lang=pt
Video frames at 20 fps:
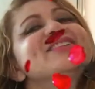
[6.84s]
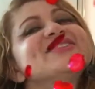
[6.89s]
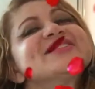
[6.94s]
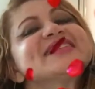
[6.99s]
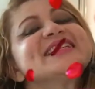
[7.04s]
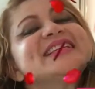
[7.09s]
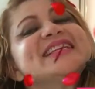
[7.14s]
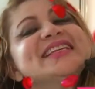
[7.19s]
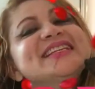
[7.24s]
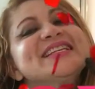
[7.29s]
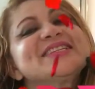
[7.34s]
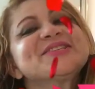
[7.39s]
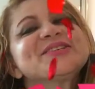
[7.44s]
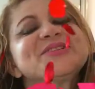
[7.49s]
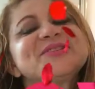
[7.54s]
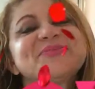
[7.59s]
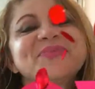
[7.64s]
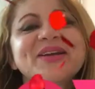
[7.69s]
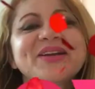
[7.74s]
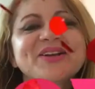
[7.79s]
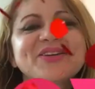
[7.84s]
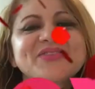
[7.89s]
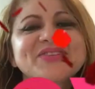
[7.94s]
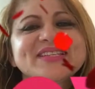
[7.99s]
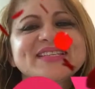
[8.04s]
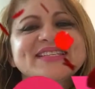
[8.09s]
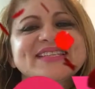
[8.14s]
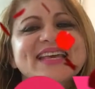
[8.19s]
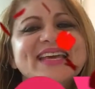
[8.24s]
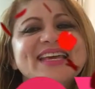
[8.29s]
lindos e lindas, tudo bem com
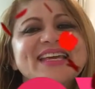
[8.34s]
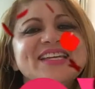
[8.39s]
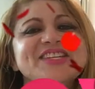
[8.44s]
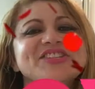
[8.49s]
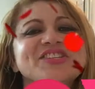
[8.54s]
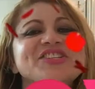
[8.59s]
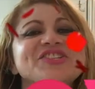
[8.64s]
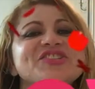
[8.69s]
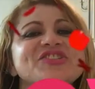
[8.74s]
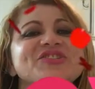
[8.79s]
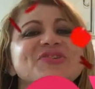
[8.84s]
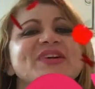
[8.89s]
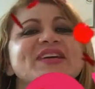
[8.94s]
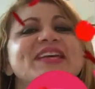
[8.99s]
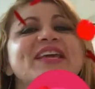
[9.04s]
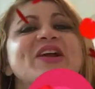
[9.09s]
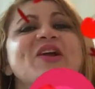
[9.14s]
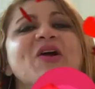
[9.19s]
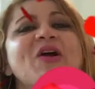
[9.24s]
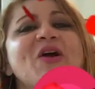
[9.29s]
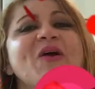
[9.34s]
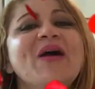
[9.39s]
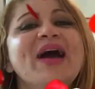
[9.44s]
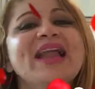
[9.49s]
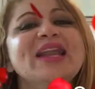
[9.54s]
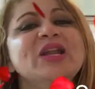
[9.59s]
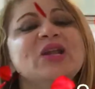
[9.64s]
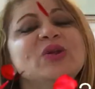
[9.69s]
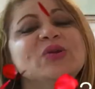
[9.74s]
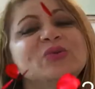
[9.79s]
vocês? Gente, eu estou aqui com
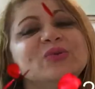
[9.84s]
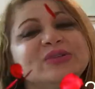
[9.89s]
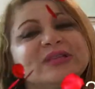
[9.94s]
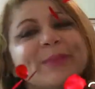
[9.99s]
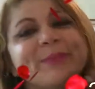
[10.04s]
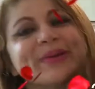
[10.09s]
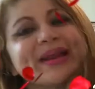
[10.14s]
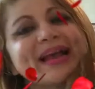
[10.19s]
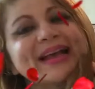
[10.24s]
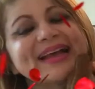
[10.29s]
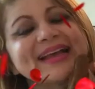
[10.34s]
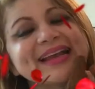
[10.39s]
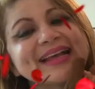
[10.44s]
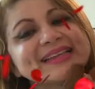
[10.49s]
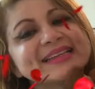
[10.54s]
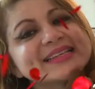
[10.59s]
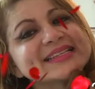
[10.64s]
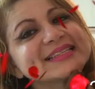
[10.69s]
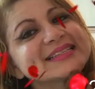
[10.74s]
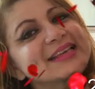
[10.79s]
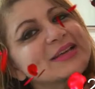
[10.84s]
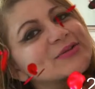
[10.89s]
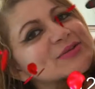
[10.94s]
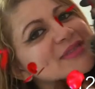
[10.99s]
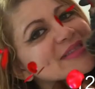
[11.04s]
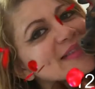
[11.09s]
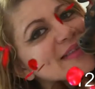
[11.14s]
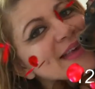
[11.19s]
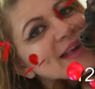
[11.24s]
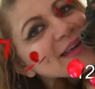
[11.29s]
a Luna para agradecer
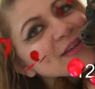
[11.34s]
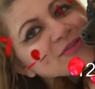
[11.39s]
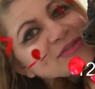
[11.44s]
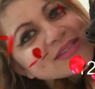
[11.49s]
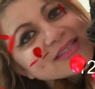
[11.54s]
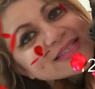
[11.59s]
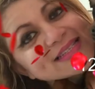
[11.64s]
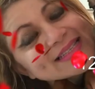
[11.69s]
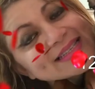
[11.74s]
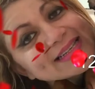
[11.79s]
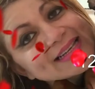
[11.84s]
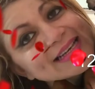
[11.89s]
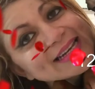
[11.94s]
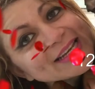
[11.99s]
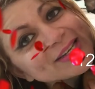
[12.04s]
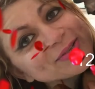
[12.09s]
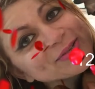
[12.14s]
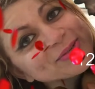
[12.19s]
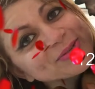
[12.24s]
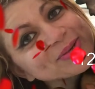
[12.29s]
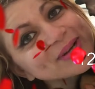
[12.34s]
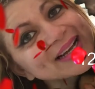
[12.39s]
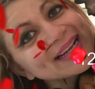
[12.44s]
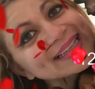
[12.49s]
os 500 inscritos do